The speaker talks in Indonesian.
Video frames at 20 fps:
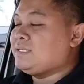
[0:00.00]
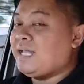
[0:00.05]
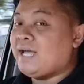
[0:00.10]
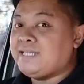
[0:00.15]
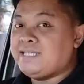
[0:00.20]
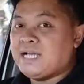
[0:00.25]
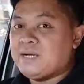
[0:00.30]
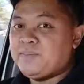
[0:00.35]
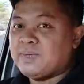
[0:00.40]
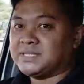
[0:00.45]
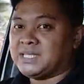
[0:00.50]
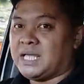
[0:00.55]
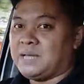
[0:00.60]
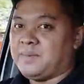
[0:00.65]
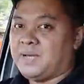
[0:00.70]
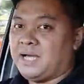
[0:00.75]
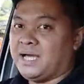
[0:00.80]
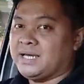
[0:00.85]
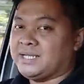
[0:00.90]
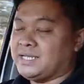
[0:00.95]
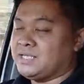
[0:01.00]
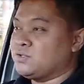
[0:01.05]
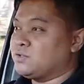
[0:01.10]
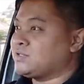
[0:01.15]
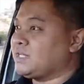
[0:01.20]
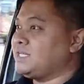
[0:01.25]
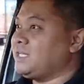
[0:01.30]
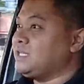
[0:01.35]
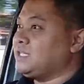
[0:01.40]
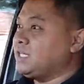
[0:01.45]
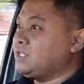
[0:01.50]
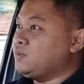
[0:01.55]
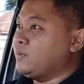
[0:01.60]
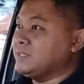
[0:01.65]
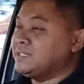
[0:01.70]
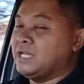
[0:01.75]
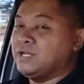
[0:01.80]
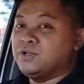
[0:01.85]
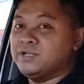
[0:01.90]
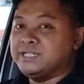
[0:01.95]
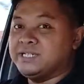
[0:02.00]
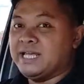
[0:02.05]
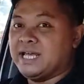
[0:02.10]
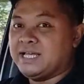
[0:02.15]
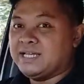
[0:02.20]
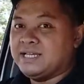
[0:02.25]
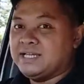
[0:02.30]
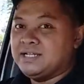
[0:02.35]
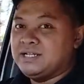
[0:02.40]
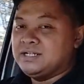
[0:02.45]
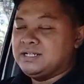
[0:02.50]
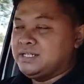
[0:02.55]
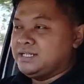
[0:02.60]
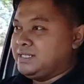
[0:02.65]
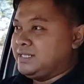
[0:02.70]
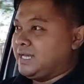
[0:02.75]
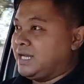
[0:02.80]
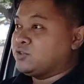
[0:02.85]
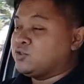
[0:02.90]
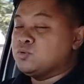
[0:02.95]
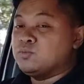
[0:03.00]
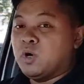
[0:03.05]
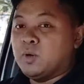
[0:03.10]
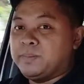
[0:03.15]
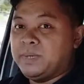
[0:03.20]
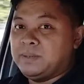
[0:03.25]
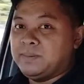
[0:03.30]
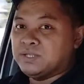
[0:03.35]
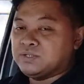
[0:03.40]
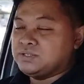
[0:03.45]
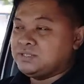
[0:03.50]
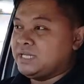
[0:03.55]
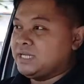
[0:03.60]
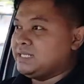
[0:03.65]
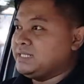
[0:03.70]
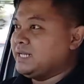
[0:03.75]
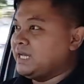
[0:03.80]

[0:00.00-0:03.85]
Nah, yang pertama ring road kan ada dua jalur nih ya. Yang untuk mobil maksudnya.